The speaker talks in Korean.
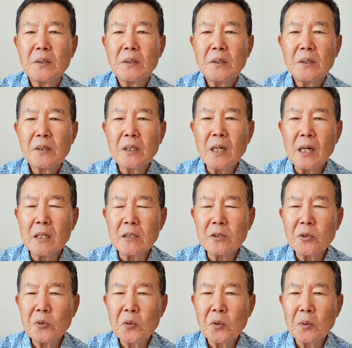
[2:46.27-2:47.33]
어, 칼을
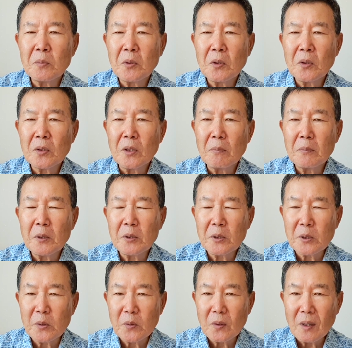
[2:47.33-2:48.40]
들고 뭐
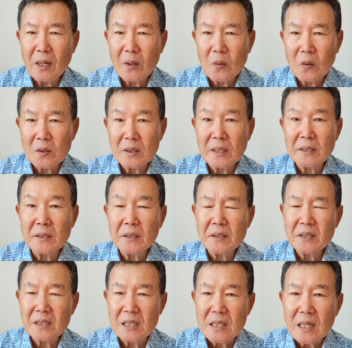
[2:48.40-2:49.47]
덤벼들기도 하고
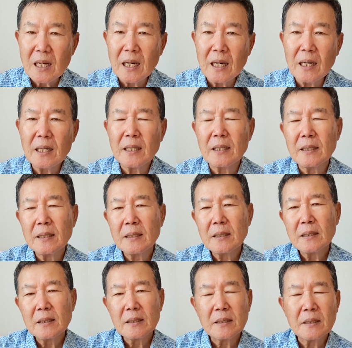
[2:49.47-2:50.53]
그랬었으니까.
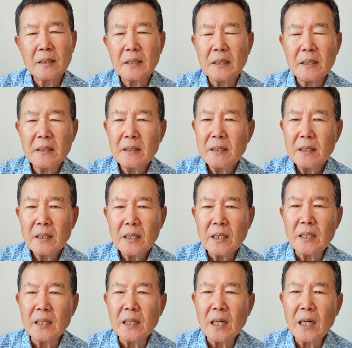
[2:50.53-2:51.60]
근데
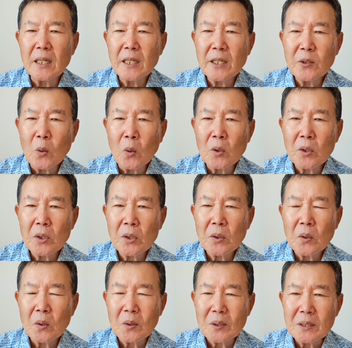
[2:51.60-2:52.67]
인간의
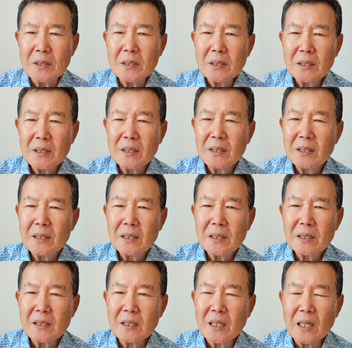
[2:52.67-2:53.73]
용기로는
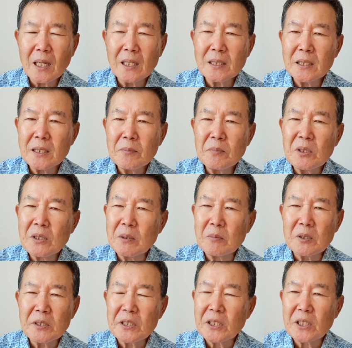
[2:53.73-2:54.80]
끝까지
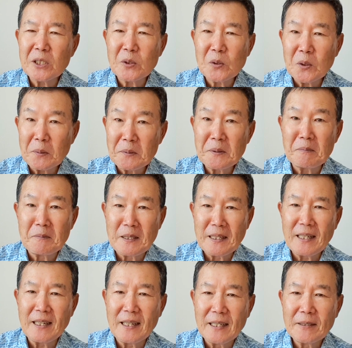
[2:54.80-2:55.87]
믿음을 지킬 수
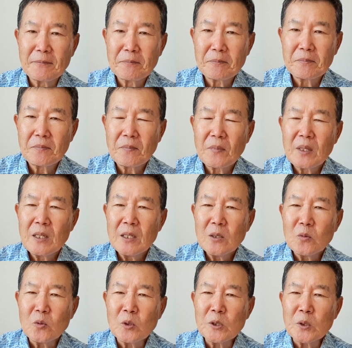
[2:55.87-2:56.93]
없습니다.
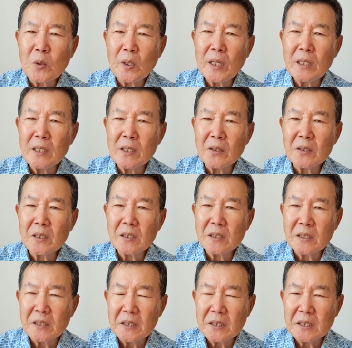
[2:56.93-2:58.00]
우리 속에 있는 어떤
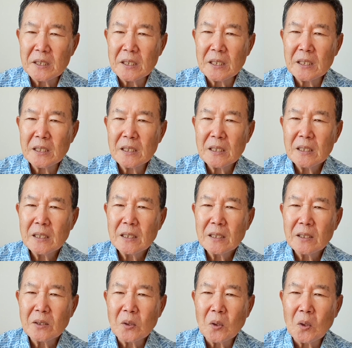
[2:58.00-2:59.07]
의지,
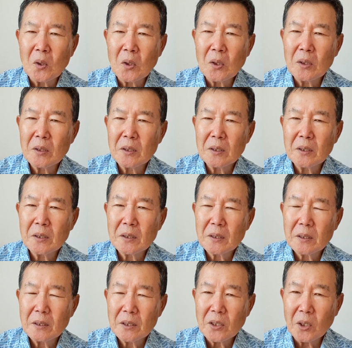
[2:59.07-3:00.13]
또
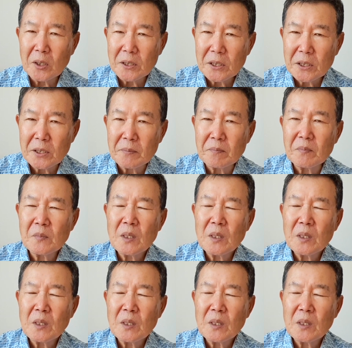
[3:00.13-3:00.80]
결심,